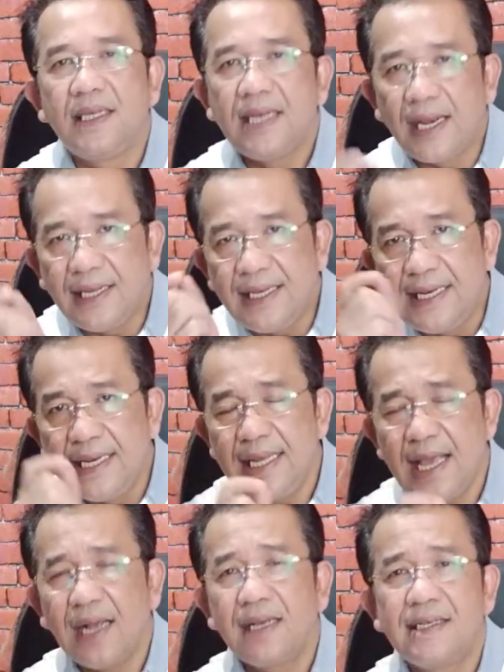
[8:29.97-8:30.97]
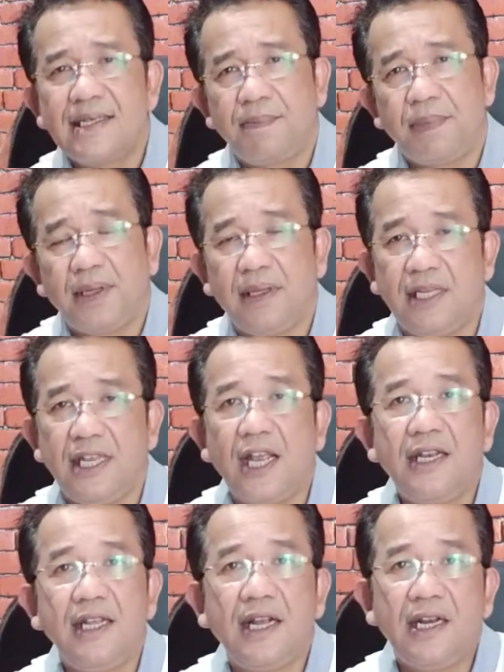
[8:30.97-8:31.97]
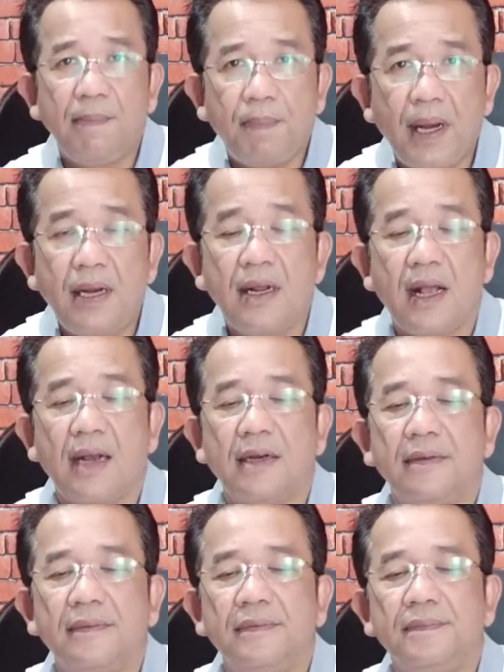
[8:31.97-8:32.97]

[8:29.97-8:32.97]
dan ini yang sepertinya dikedepankan.